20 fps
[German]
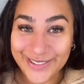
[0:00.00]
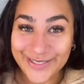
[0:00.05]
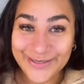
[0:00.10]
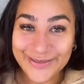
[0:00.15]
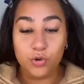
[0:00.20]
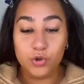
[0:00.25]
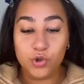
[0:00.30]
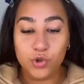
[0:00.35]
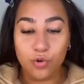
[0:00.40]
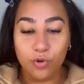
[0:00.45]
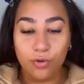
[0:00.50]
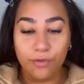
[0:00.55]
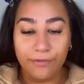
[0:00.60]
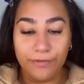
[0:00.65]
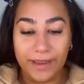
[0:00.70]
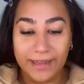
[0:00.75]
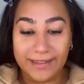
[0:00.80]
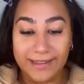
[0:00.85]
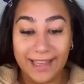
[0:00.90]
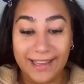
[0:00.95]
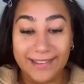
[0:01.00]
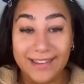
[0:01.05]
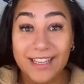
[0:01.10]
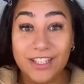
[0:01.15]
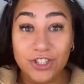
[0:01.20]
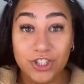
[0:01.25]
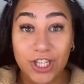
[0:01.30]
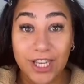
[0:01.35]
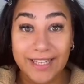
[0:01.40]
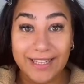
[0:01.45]
Und so fängt dann der
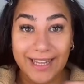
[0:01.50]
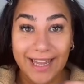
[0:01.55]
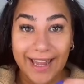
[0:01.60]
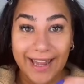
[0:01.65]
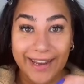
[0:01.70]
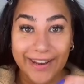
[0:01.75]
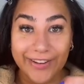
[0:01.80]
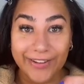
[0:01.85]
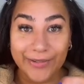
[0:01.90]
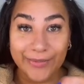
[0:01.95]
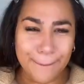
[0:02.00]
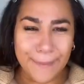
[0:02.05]
Chat an.